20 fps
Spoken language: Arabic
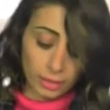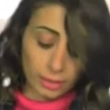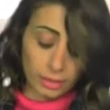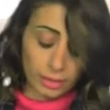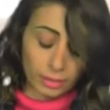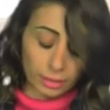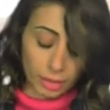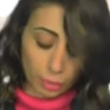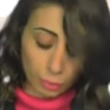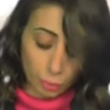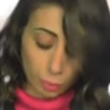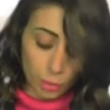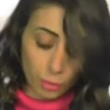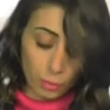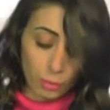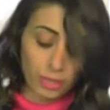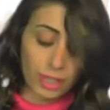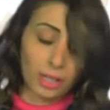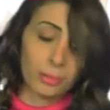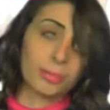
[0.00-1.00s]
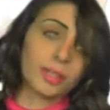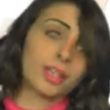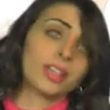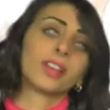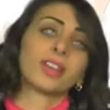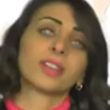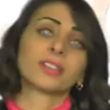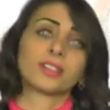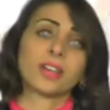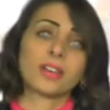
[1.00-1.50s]
لتطوير وتنميع
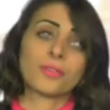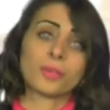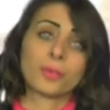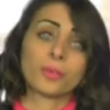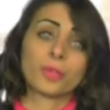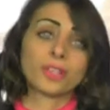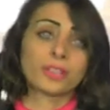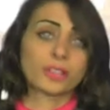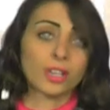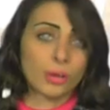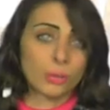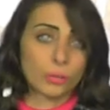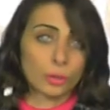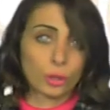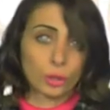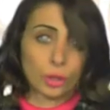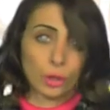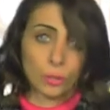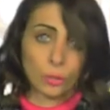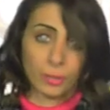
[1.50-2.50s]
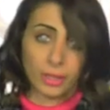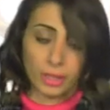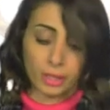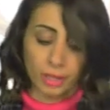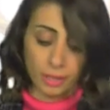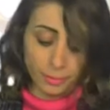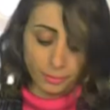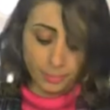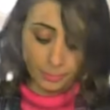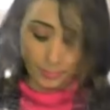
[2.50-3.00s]
الأظافر ويستعمل
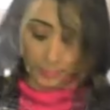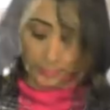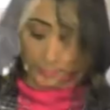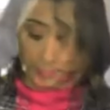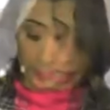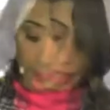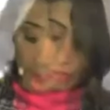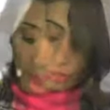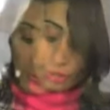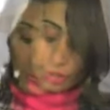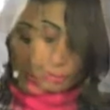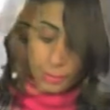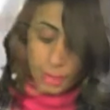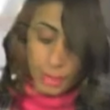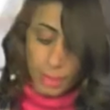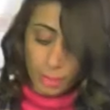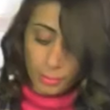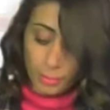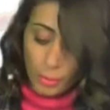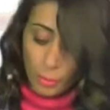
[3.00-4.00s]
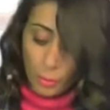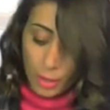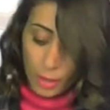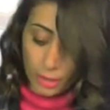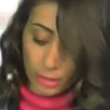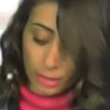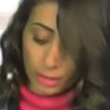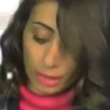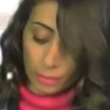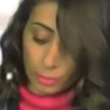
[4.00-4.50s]
يوميا جميع
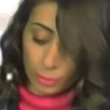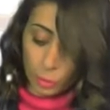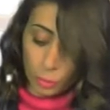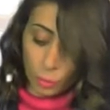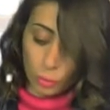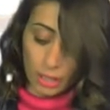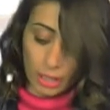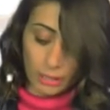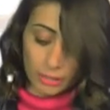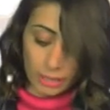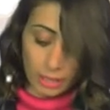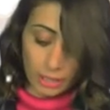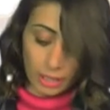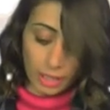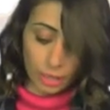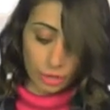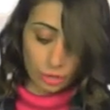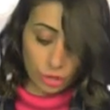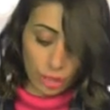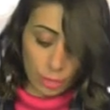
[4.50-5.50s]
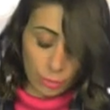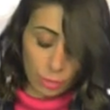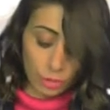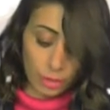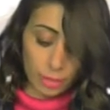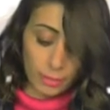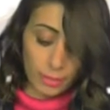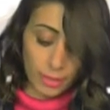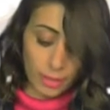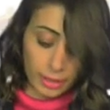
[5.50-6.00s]
المواد هي من خلاصة الأعشاب
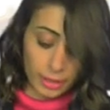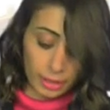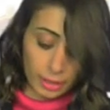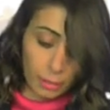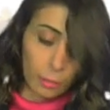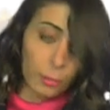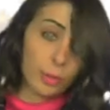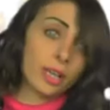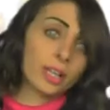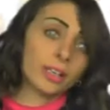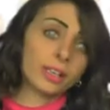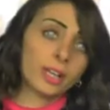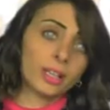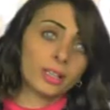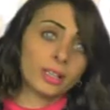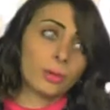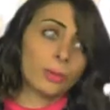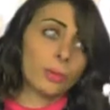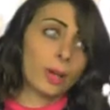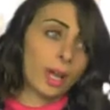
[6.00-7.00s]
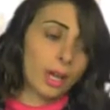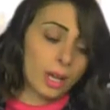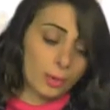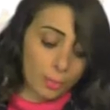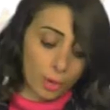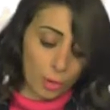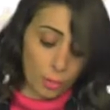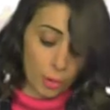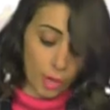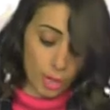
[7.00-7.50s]
وطبيعية ولا تحتوي على
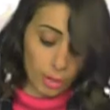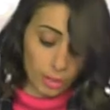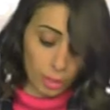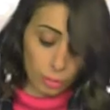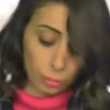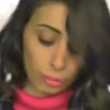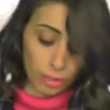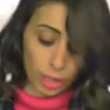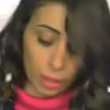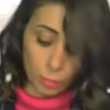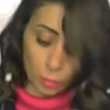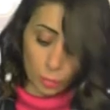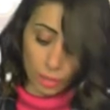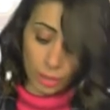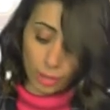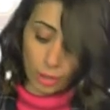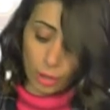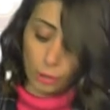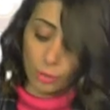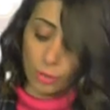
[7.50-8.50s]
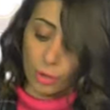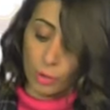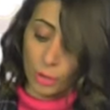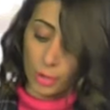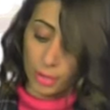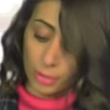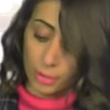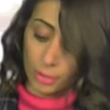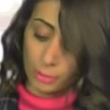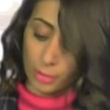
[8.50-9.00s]
مواد أو تلوين أو
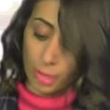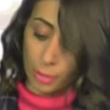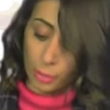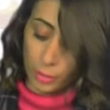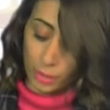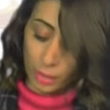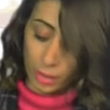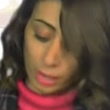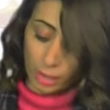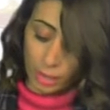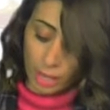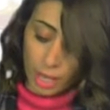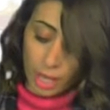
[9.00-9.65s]
مواد كيماوية